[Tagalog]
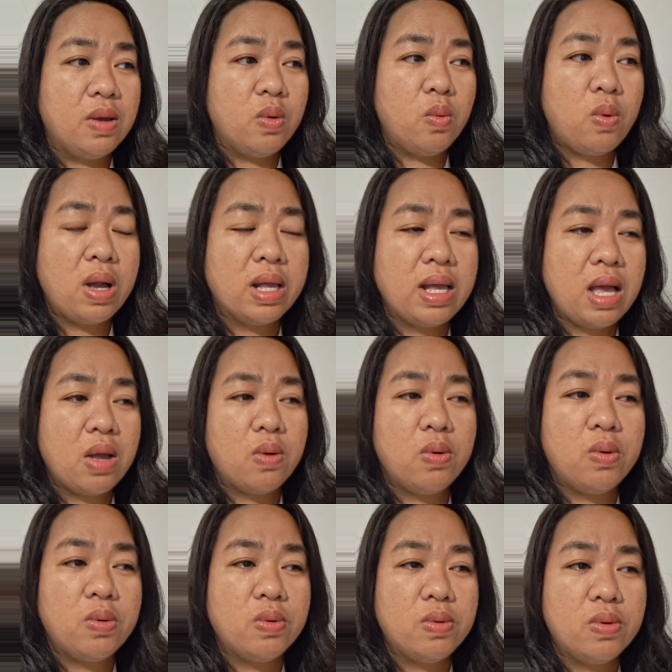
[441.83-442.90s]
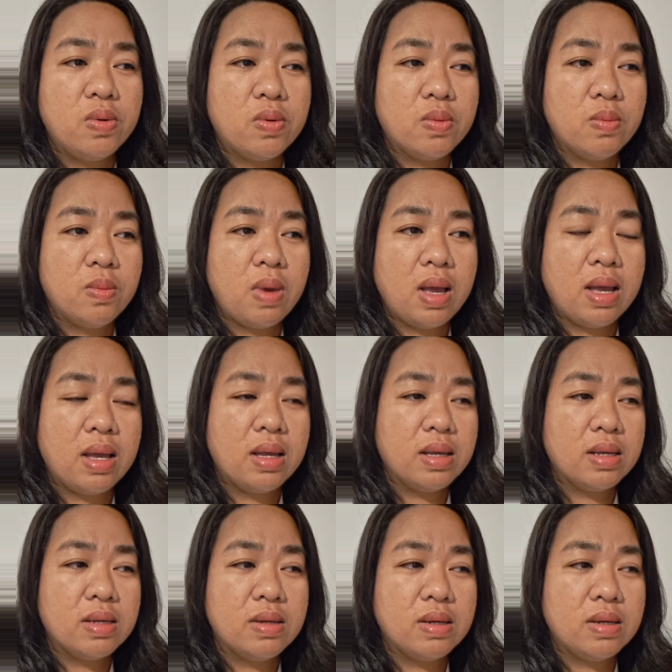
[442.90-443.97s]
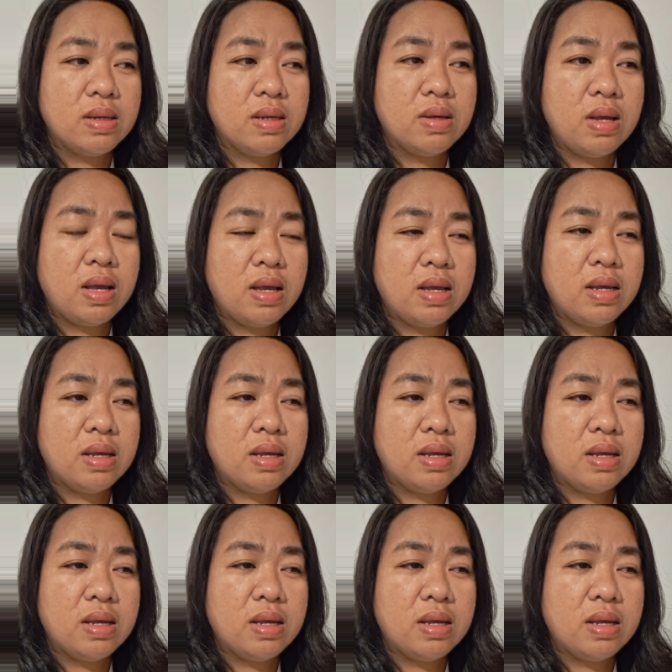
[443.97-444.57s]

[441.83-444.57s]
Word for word: wag akong ah, uh, ah,